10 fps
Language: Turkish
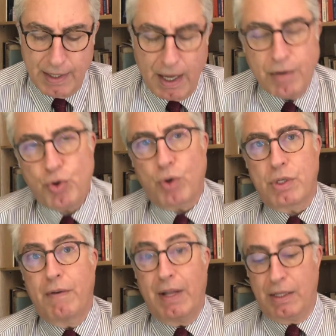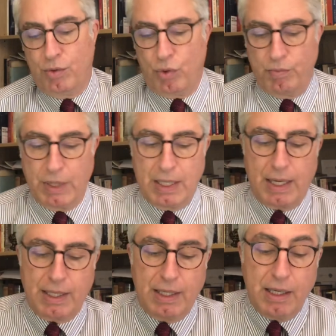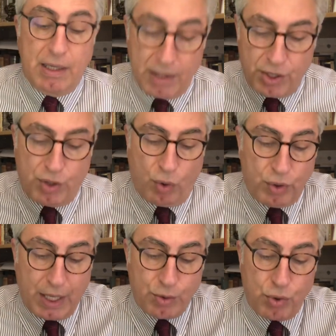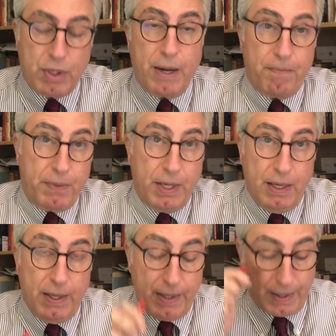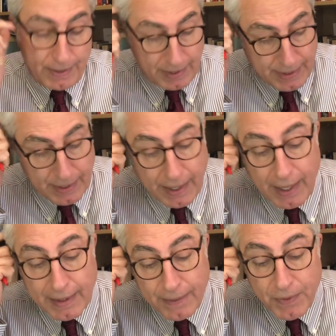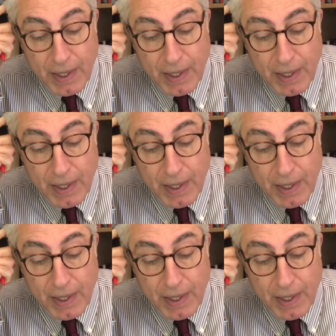Ya çok zavallı durumdalar dedi. İşte ondan sonra e, esasa geldi.